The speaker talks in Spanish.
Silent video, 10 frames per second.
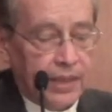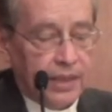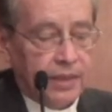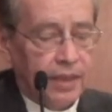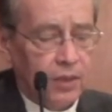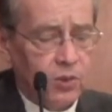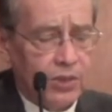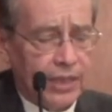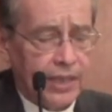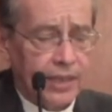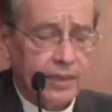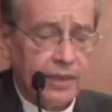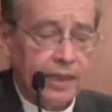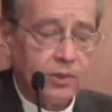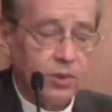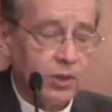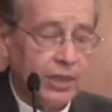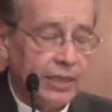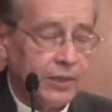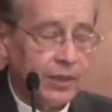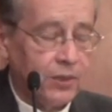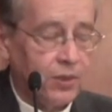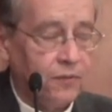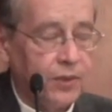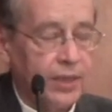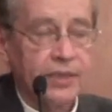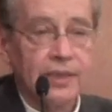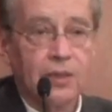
Se nos dirá que si las doctrinas científicas se